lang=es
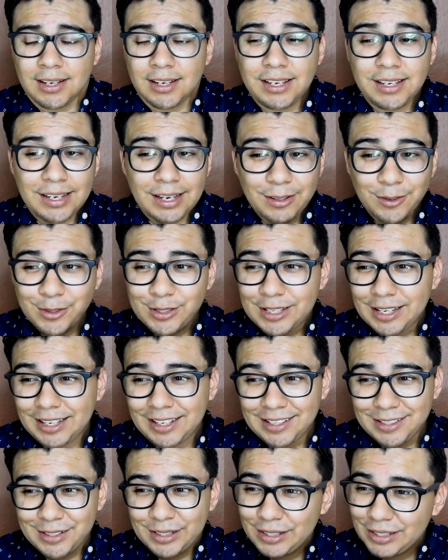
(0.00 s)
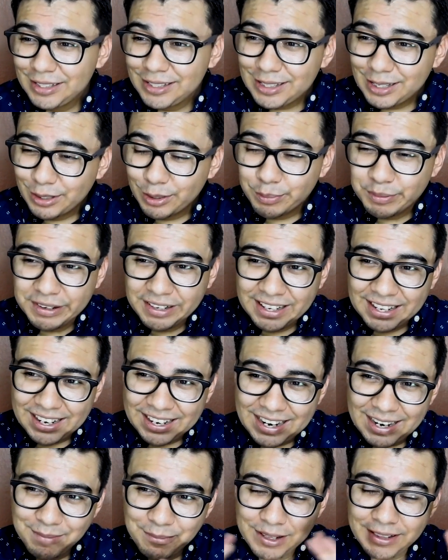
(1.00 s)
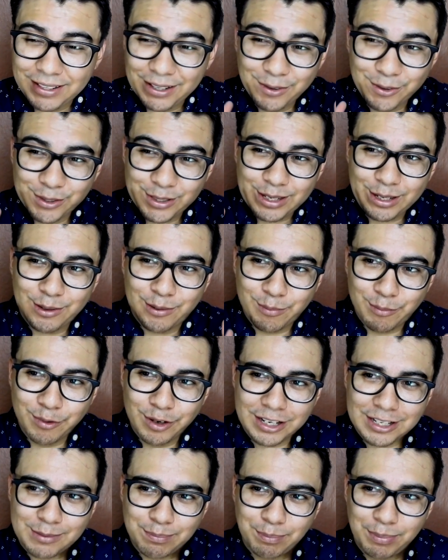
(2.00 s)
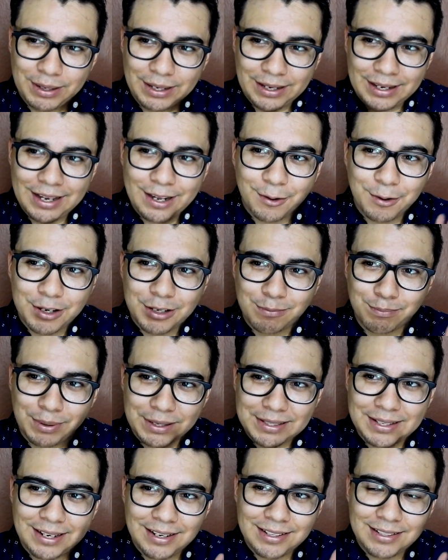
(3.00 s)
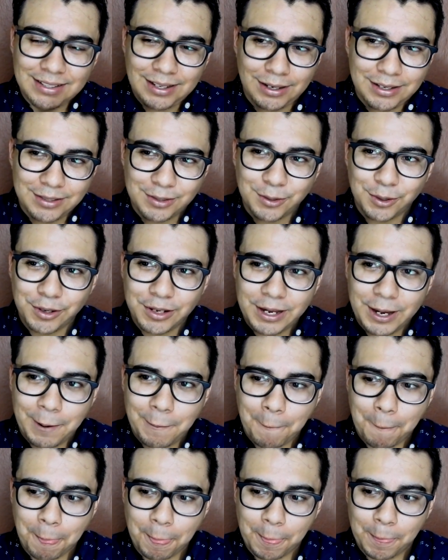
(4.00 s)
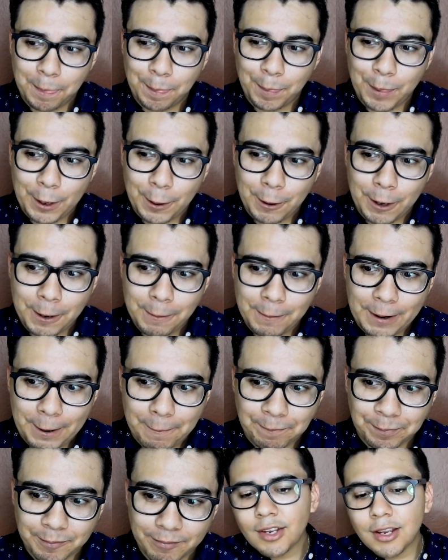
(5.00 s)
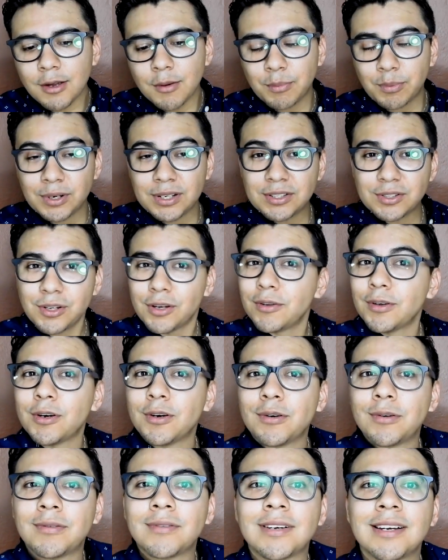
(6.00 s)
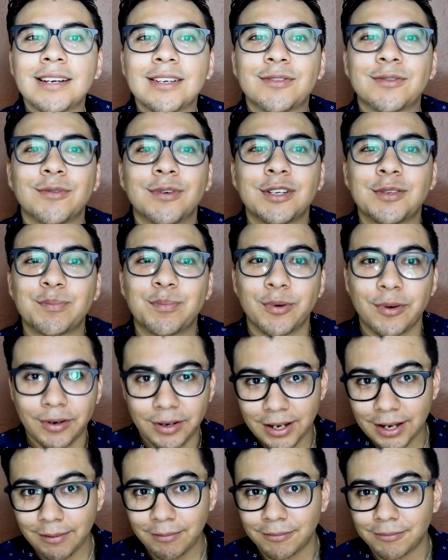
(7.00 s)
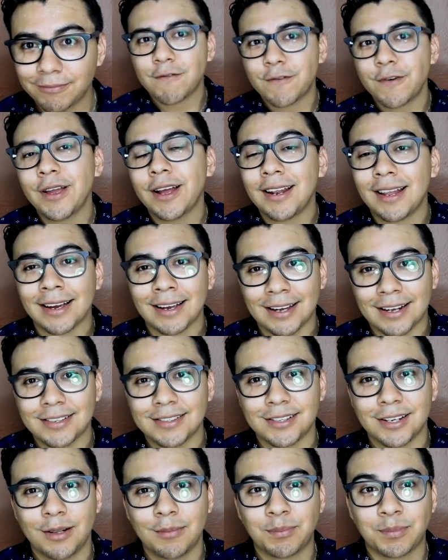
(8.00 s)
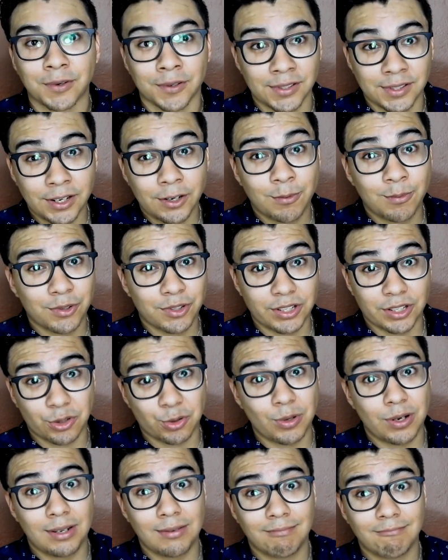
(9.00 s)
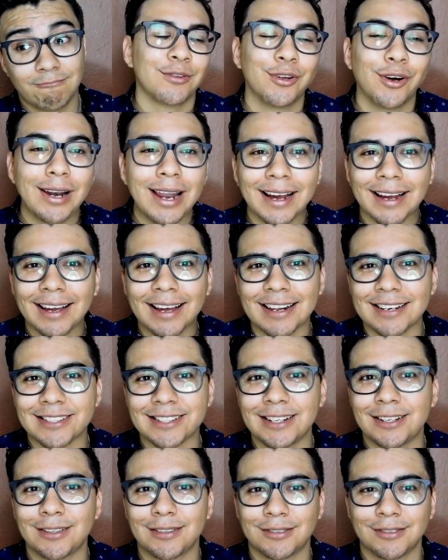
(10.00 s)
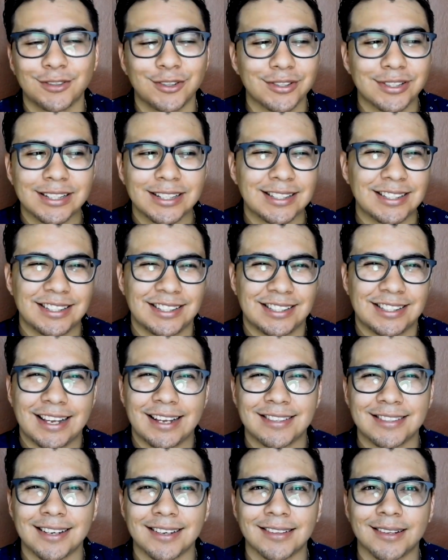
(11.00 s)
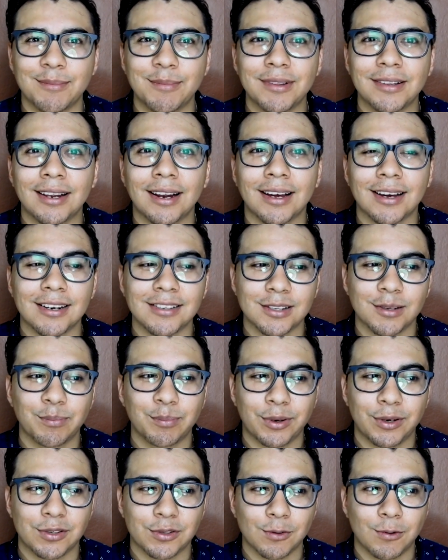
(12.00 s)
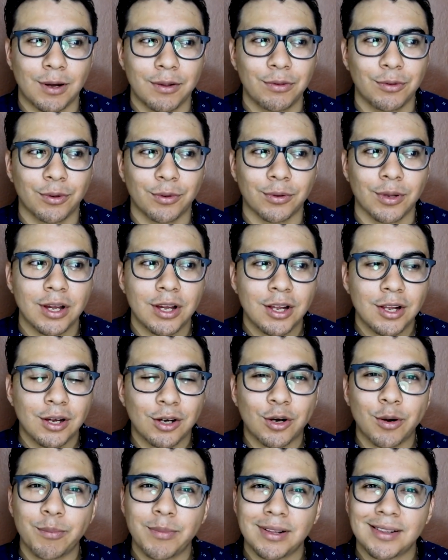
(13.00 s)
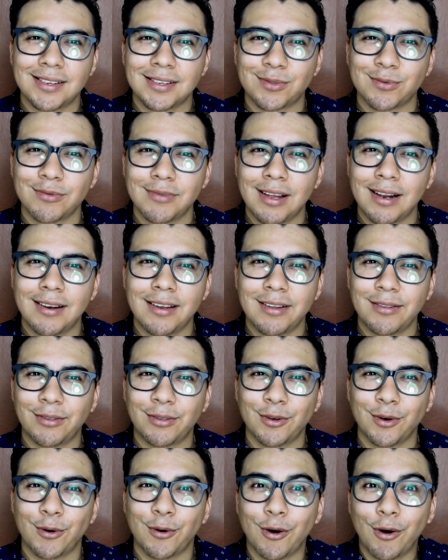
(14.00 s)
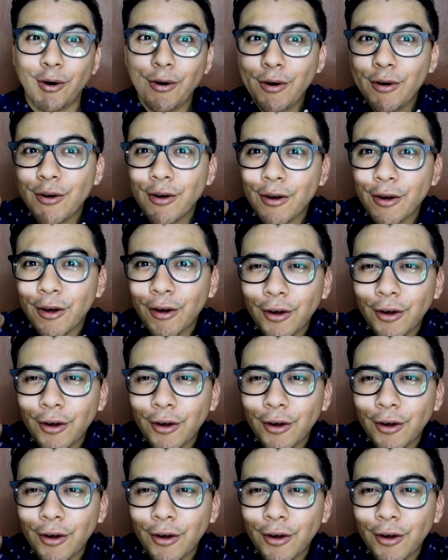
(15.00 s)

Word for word: Y ya no sé qué estoy diciendo porque realmente no sé cómo explicar o expresar esta historia. Pero ahí va. Pues todo esto es porque fui a la cárcel por ser homosexual. No a la cárcel, no sé si sea exactamente la cárcel, pero es cuando cometes un delito